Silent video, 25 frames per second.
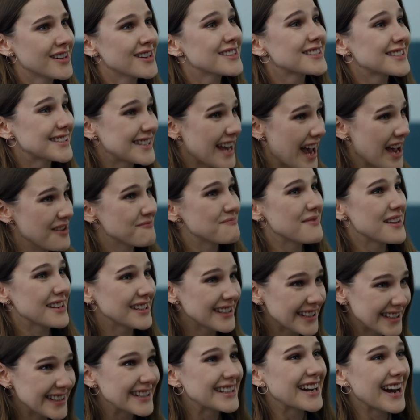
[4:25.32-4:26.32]
Sen
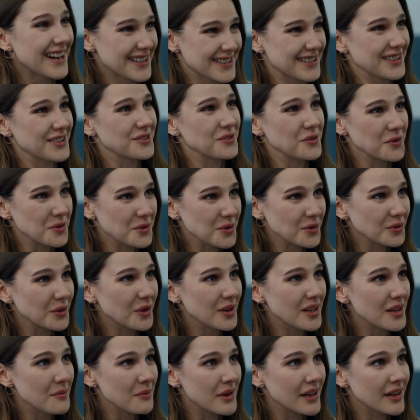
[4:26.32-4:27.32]
beni ikaz ediyorsun
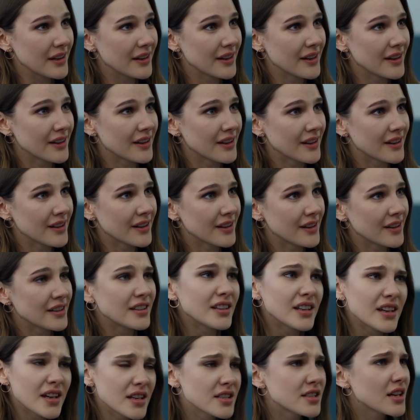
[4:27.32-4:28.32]
öyle mi?
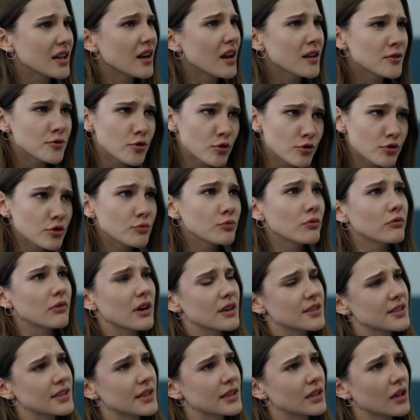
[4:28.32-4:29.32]
Niye Celal çocuk mu
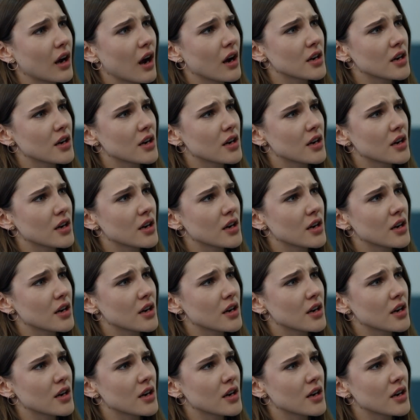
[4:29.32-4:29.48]
var senin